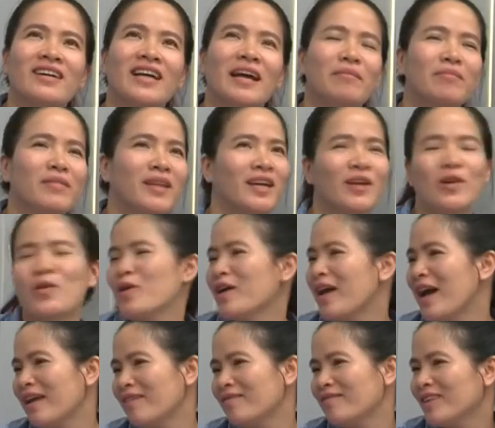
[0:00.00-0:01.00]
cảm thấy hối
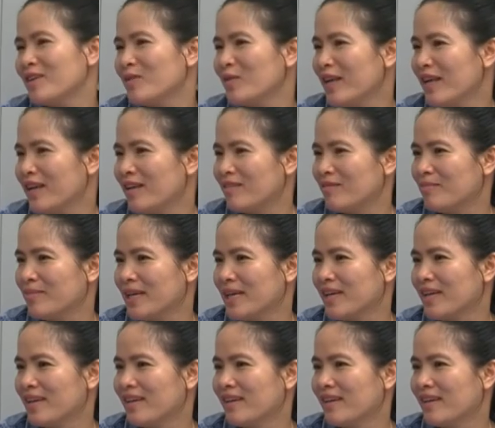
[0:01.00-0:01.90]
hận vì quyết định của mình